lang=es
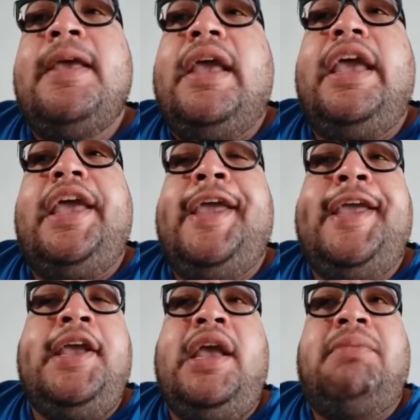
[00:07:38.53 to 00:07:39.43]

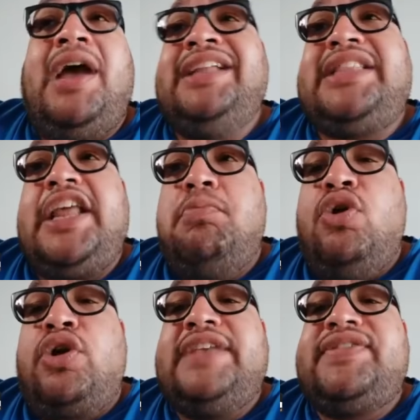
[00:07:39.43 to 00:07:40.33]
hay tres
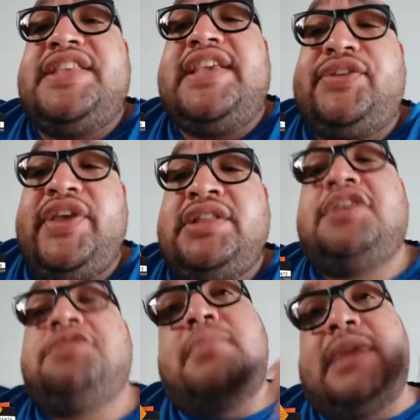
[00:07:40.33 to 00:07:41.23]
bloques
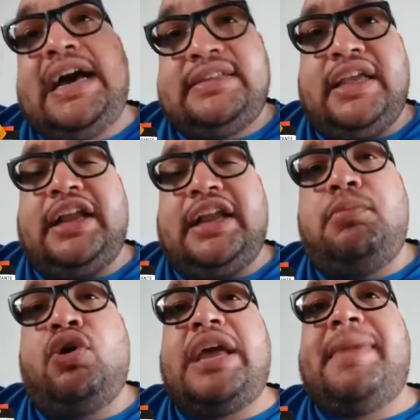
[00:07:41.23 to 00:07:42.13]
adyacentes más el
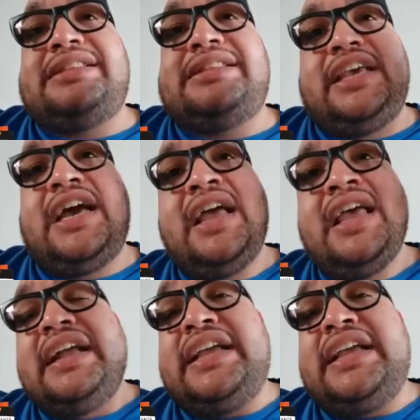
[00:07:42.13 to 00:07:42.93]
bloque Martea,